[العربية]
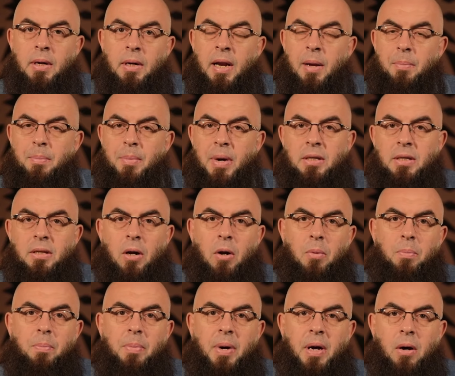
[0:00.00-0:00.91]
لما
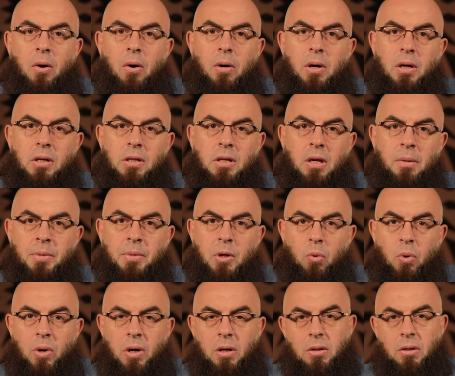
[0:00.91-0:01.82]
تربى خالد ابن
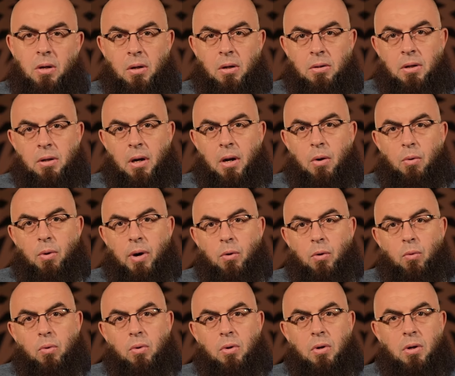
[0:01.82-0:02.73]
الوليد رضي الله
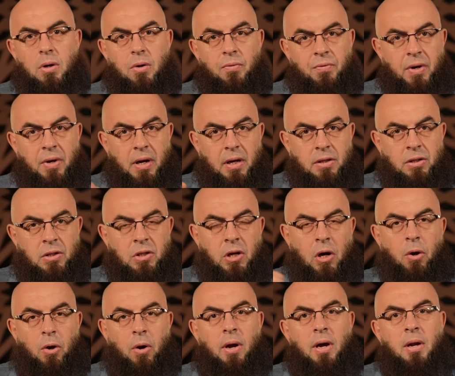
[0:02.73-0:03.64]
عنه في
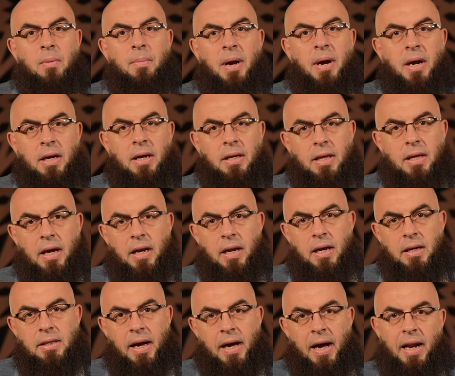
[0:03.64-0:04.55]
الصحراء البعيدة
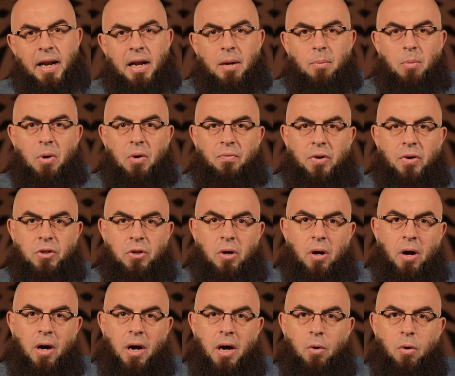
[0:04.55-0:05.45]
ليتعلم
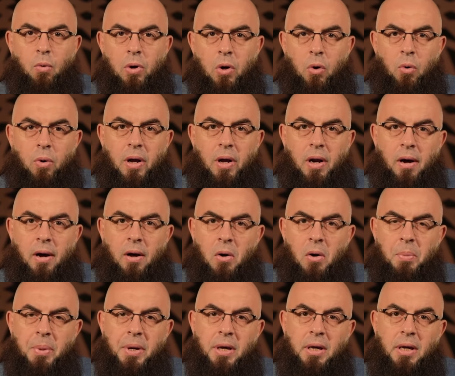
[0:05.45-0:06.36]
الفصاحة واللغة
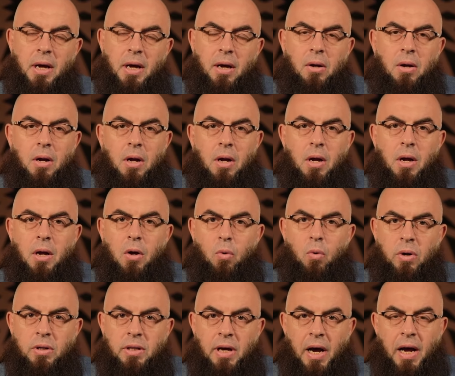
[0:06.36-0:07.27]
العربية
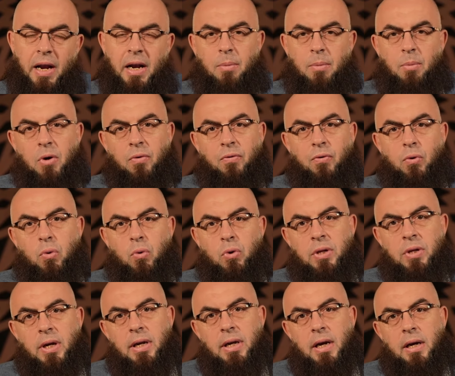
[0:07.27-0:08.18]
وتعلم
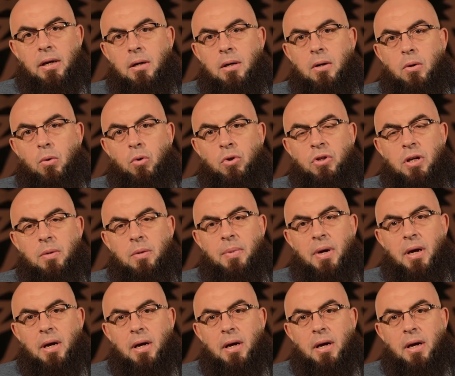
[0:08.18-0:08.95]
الفروسية أصيب